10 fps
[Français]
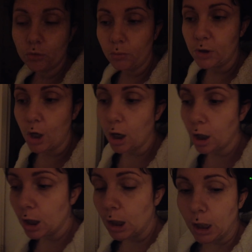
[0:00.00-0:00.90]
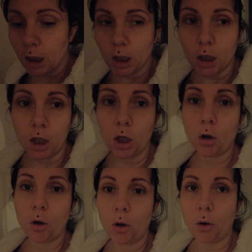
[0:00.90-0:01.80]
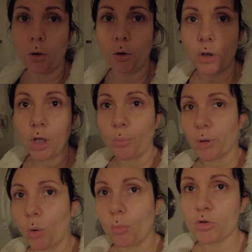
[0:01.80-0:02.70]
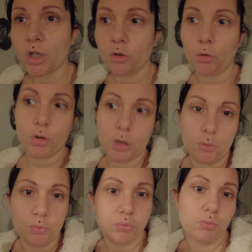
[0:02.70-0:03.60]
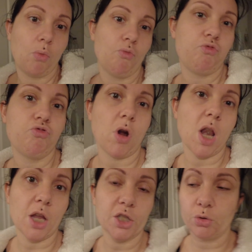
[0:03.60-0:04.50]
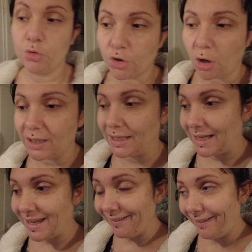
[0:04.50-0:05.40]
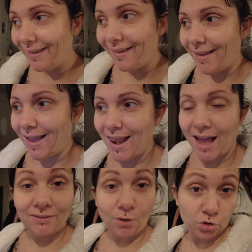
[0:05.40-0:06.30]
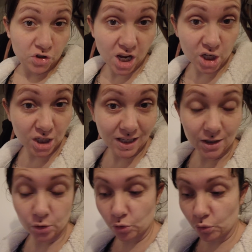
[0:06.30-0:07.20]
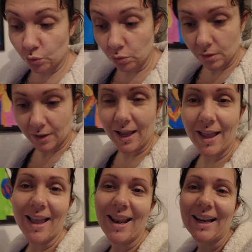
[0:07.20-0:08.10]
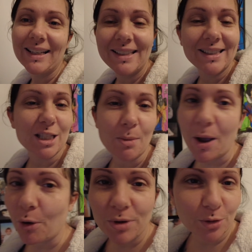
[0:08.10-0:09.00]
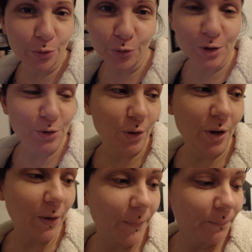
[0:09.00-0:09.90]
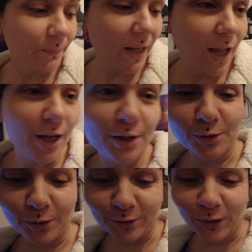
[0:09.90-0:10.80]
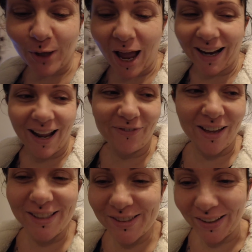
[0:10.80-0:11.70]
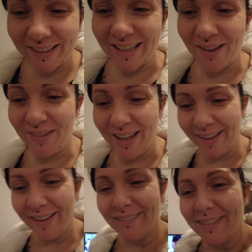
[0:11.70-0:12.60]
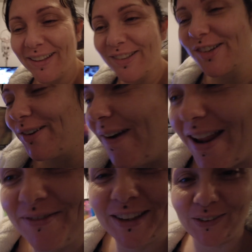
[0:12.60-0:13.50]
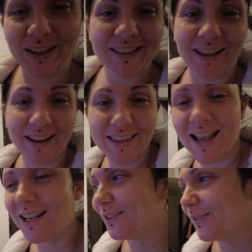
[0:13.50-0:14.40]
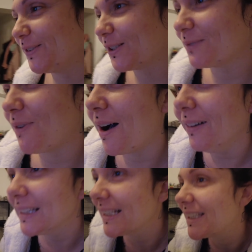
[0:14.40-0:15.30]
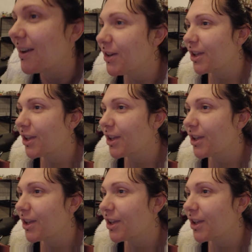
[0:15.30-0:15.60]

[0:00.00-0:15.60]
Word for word: une demi-heure. Et, après, on mangera tranquille. Voilà, j'ai eu Charlie. Elle arrivait entière chez Cassou. Elle a glissé je sais pas combien de fois sur le, sur le trottoir. Elle a failli se rétamer. Du coup, elle a mis trois ans à y aller tout doucement. Qu'est-ce qu'il y a, mon